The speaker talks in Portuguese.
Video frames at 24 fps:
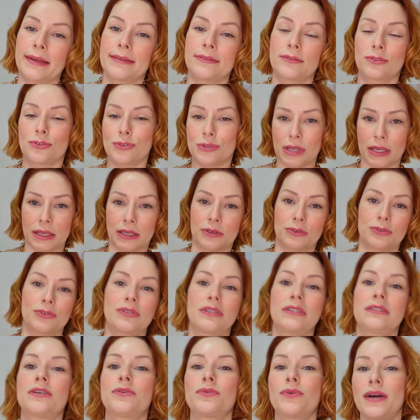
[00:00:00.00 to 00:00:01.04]
né? Dos
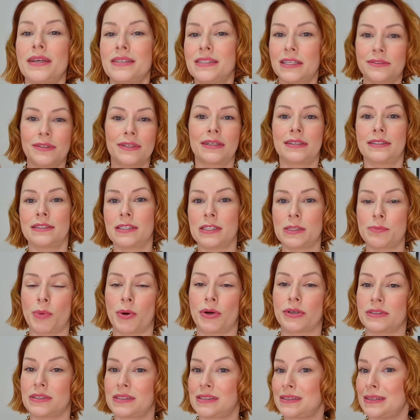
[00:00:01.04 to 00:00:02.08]
ricos. Então quais eram aqueles
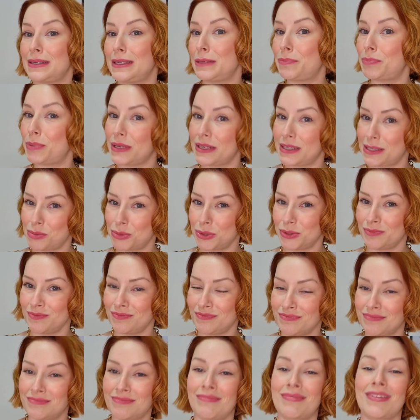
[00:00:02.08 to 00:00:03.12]
esportes?
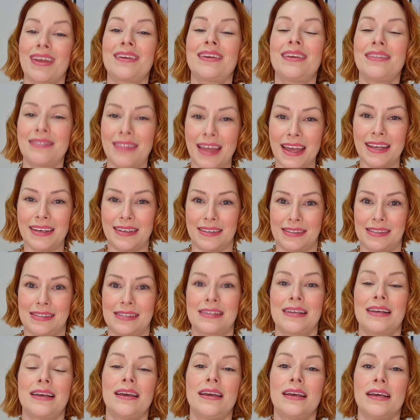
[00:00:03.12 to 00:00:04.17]
Hipismo e
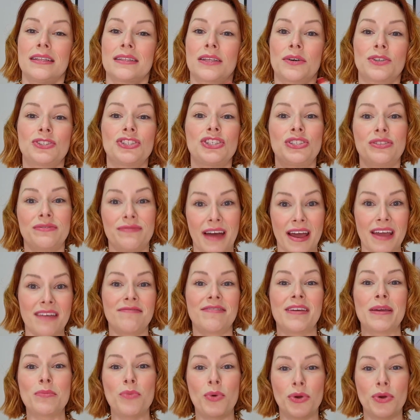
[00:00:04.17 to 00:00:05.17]
tênis. Então a gente vai